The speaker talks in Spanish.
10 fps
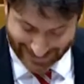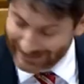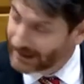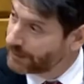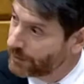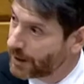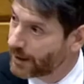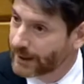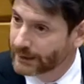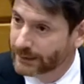entre
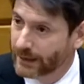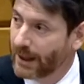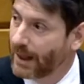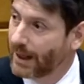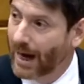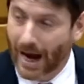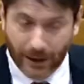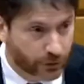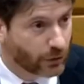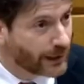ciudades,
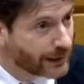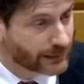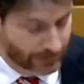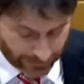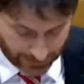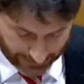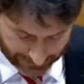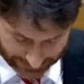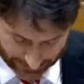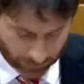actores y
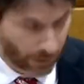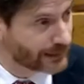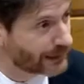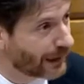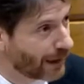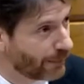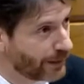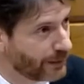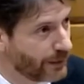sectores clave